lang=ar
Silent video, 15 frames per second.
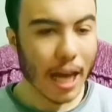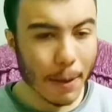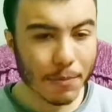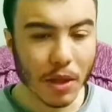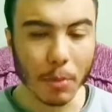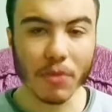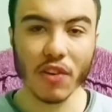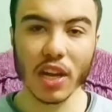
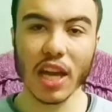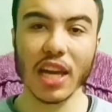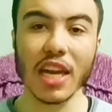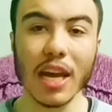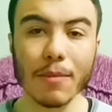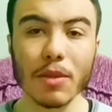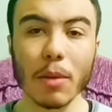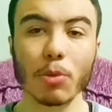ابدا
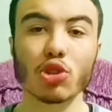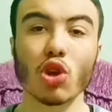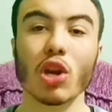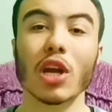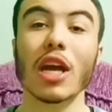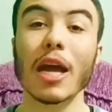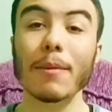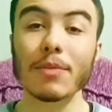بفرجاني ابدا
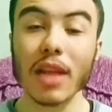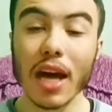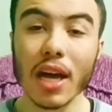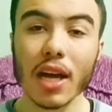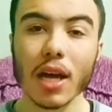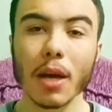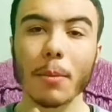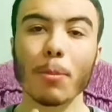بطارق
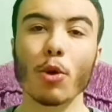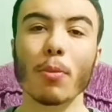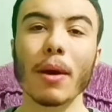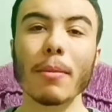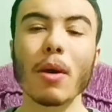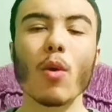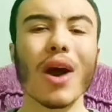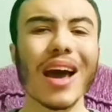ابدا
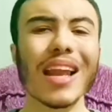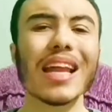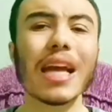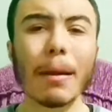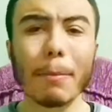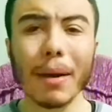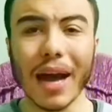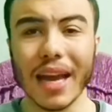باوباما وخلي
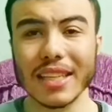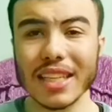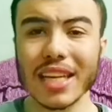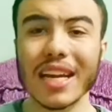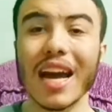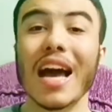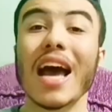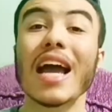جنبك على
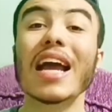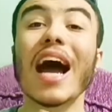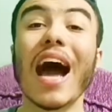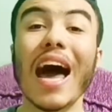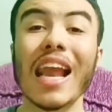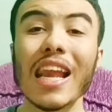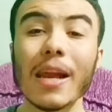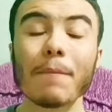الدكه
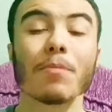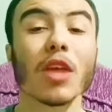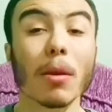كحل